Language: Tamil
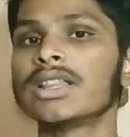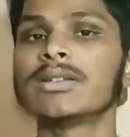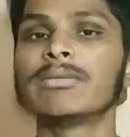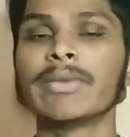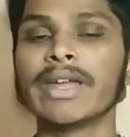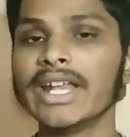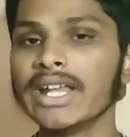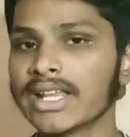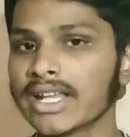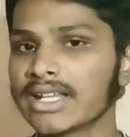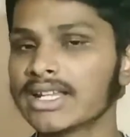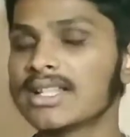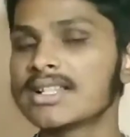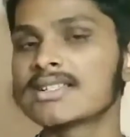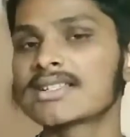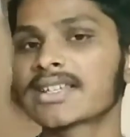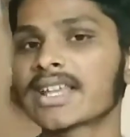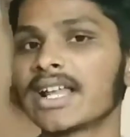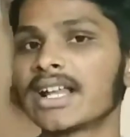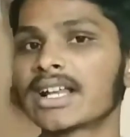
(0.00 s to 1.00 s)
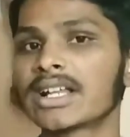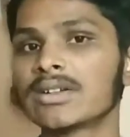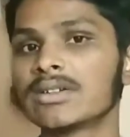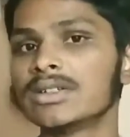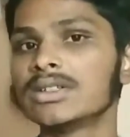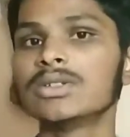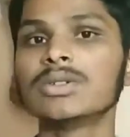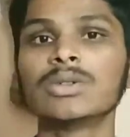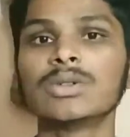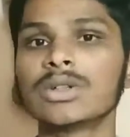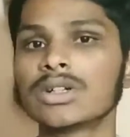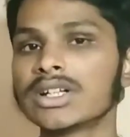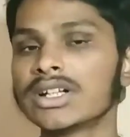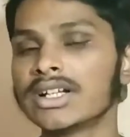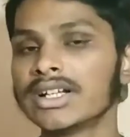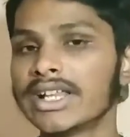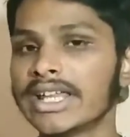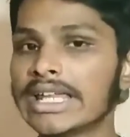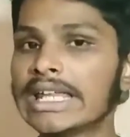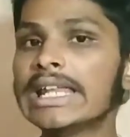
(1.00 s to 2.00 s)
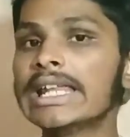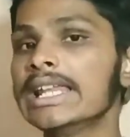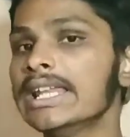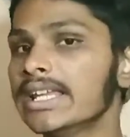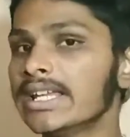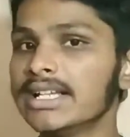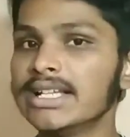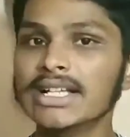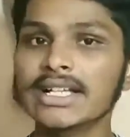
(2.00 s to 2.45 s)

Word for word: அந்த மெயின்டெனன்ஸ் கேலரி வந்து உங்களோட டெய்லி